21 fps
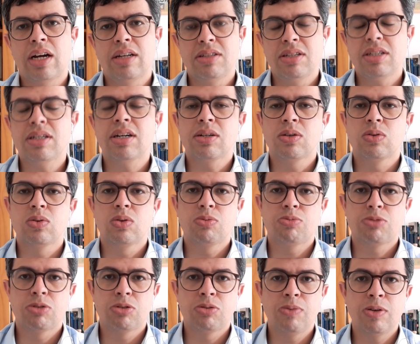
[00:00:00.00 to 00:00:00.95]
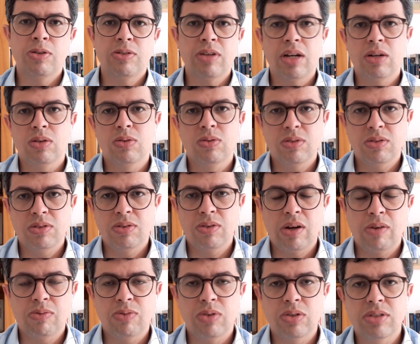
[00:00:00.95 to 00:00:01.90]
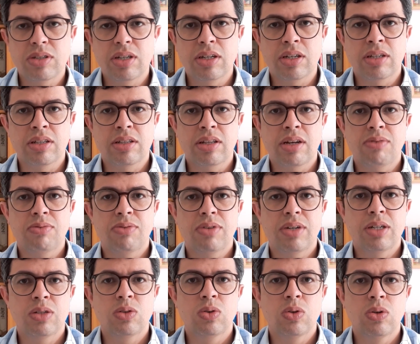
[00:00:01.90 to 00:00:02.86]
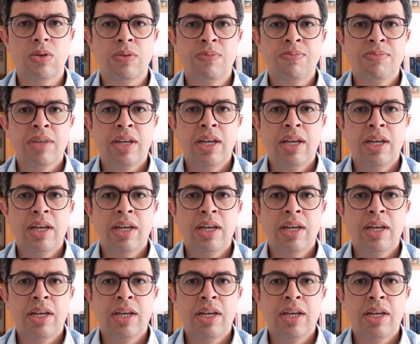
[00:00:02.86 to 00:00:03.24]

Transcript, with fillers: a dica que eu dou para os meus alunos e a você que está vendo